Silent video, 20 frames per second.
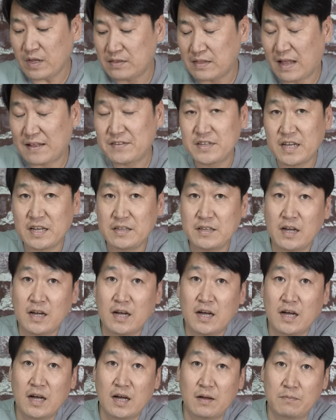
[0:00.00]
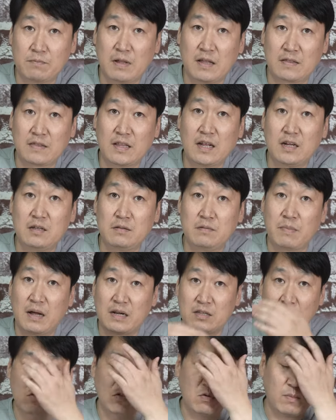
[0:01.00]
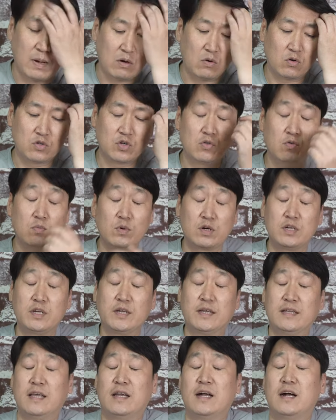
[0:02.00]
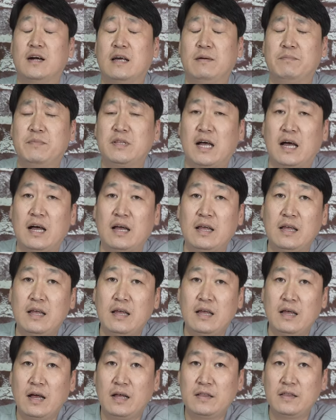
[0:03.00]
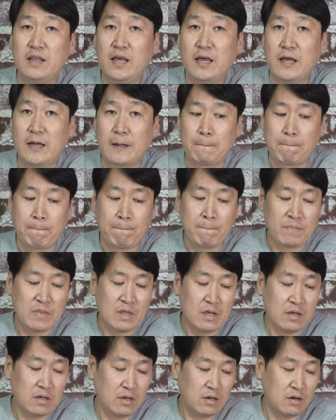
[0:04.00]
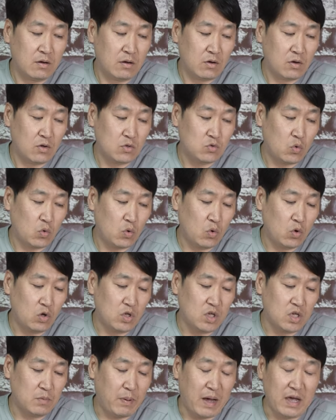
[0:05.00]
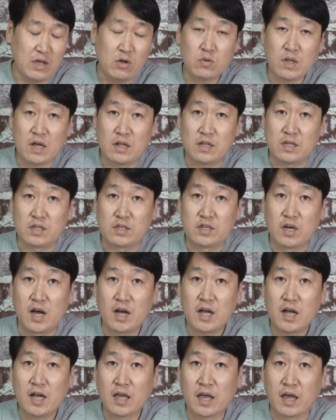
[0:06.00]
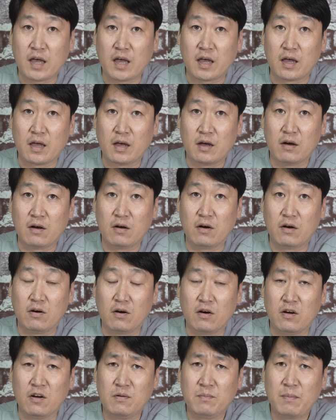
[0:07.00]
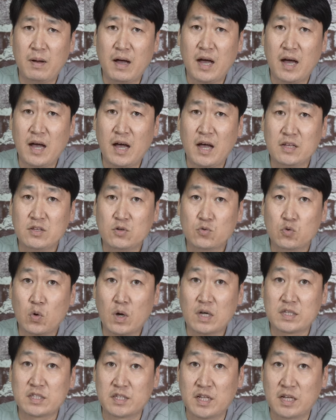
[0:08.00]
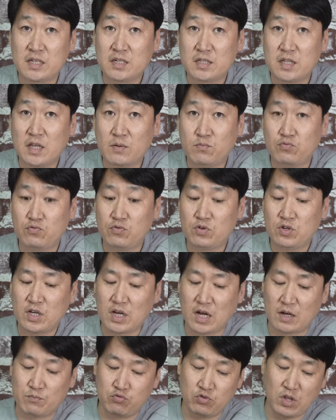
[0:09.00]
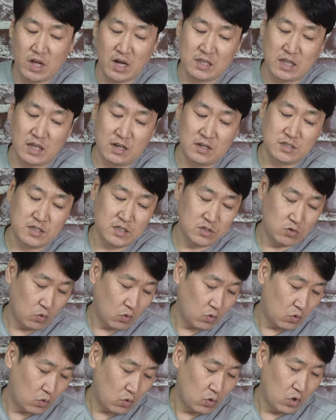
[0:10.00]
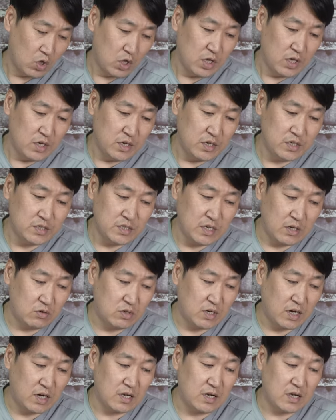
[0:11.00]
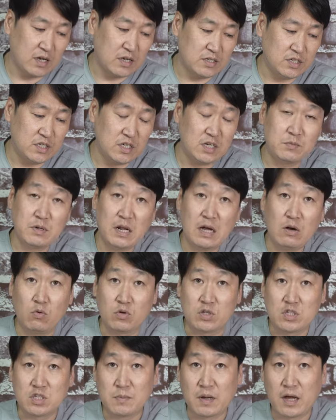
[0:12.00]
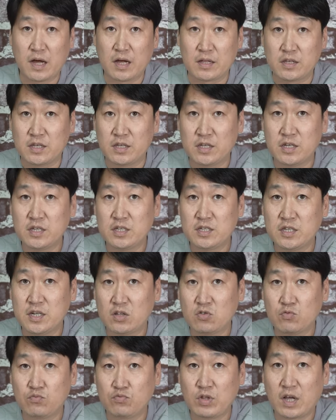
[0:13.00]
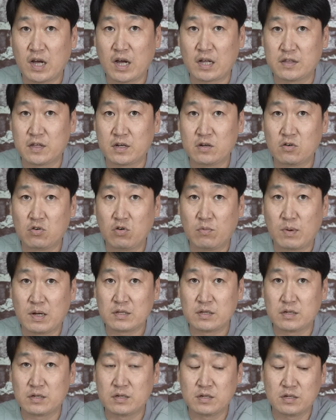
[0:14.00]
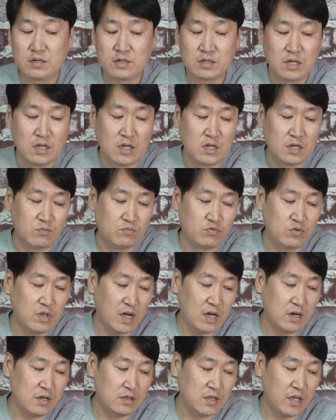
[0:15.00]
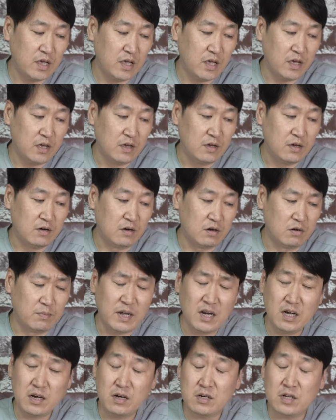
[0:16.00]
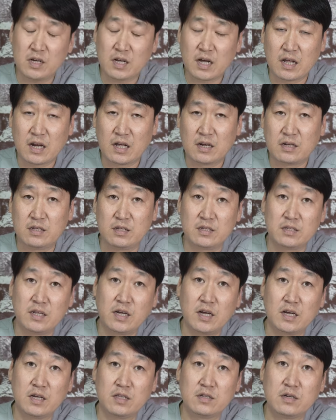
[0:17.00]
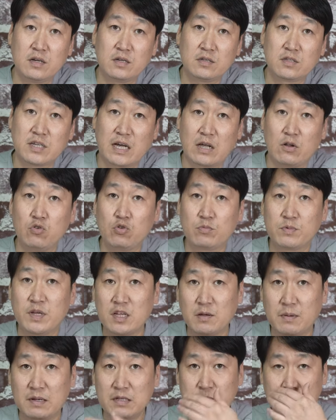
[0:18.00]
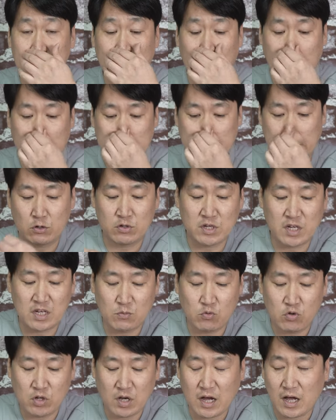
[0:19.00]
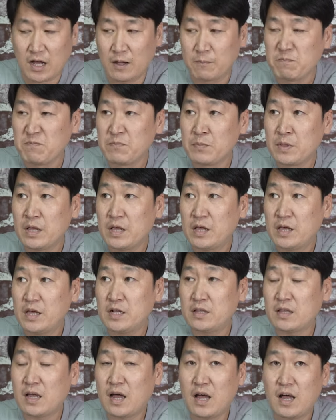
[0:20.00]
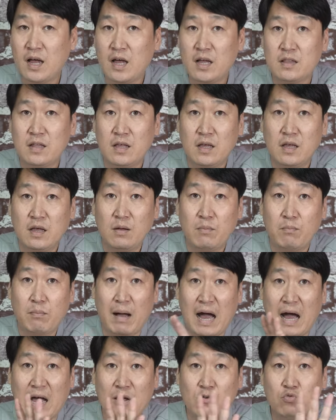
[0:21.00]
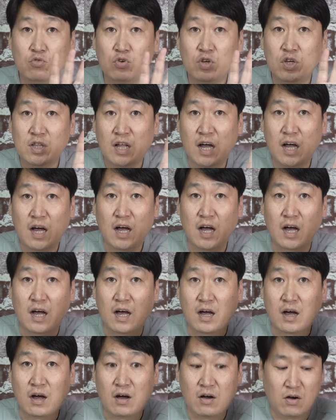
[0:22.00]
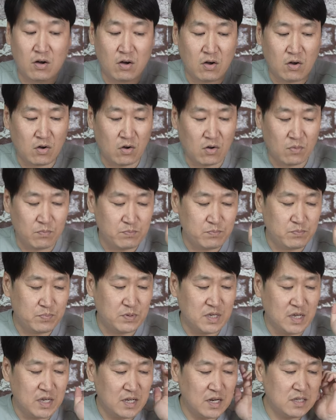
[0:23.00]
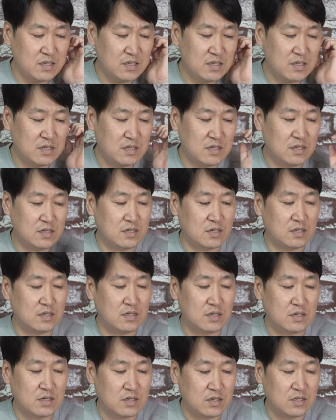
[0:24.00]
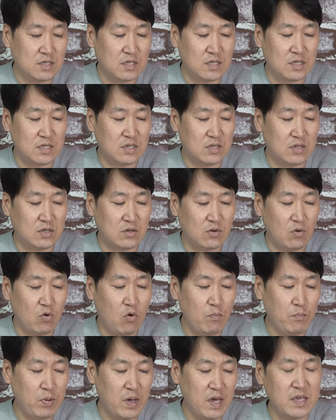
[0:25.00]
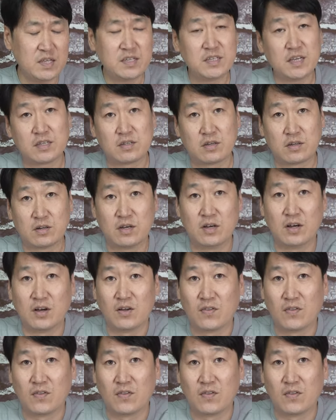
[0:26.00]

낫지 않냐 낫다는 말들도 많고 저도 뭐 그렇게 생각을 합니다. 근데 어, 또 이 바이오탄이 정확하게 어, 얼마 정도가 지났을 때 분리가 분해가 되는지도 실제로 제가 실험을 하고 있지만 2년이 지나도 분해가 안 되는 걸로 봐서는 분해하는데 얼마나 걸릴까라는 이런 생각이 들어서 자료를 좀 찾아봤습니다. 자료를 찾아보니까 일단 마루이나 어, BLS 이 홈페이지에서는